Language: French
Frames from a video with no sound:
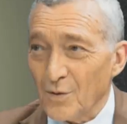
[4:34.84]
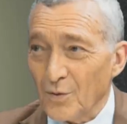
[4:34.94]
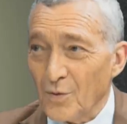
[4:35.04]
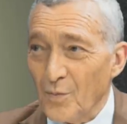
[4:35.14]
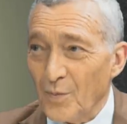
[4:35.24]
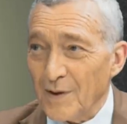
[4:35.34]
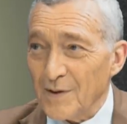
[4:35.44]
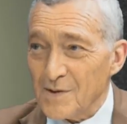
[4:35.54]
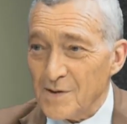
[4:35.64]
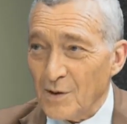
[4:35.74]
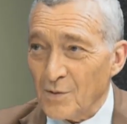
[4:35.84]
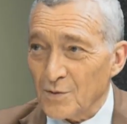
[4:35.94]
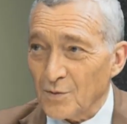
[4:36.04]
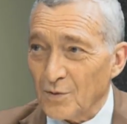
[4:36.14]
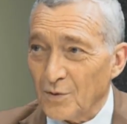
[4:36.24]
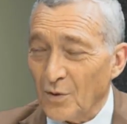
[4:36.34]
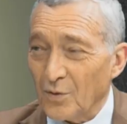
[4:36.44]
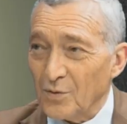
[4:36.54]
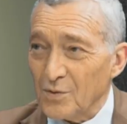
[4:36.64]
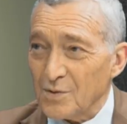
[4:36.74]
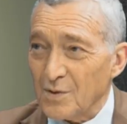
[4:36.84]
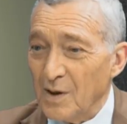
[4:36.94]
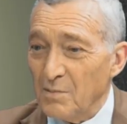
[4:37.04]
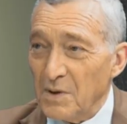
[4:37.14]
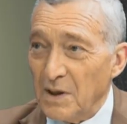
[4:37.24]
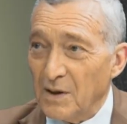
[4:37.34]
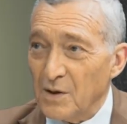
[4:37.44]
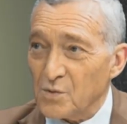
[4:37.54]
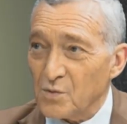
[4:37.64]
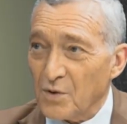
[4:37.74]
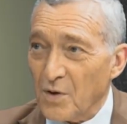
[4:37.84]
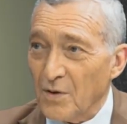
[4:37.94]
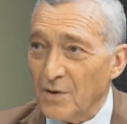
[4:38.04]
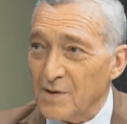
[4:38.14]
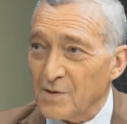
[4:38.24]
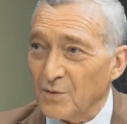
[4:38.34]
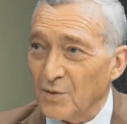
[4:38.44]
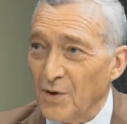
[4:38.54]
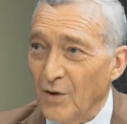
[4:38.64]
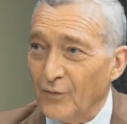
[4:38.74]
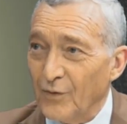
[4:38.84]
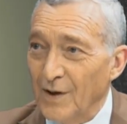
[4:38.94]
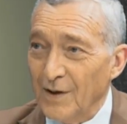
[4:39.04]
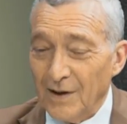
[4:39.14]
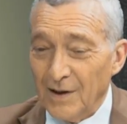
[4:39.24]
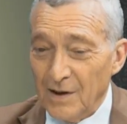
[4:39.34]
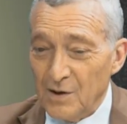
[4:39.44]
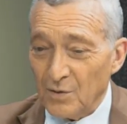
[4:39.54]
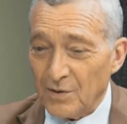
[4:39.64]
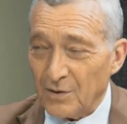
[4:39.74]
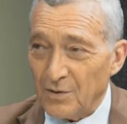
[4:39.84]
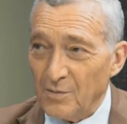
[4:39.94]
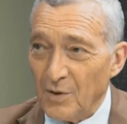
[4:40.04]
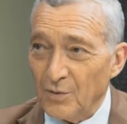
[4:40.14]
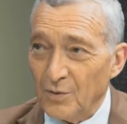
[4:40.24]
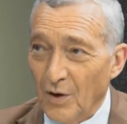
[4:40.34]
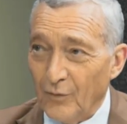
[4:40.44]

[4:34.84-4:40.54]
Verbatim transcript: ont regroupé six constructeurs russes, les MiG, les Sukhoi, les Antonov, et ils ont actuellement une